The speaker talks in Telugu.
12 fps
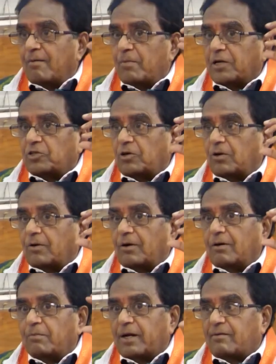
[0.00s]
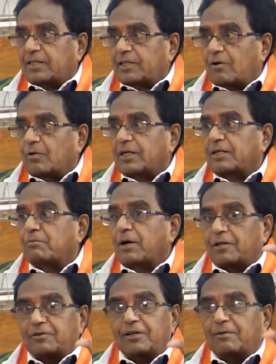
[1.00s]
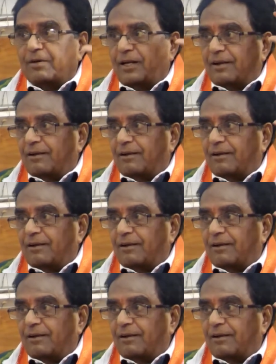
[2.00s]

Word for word: మనసులో మనమంతా ఒకటి భారతీయులు అనే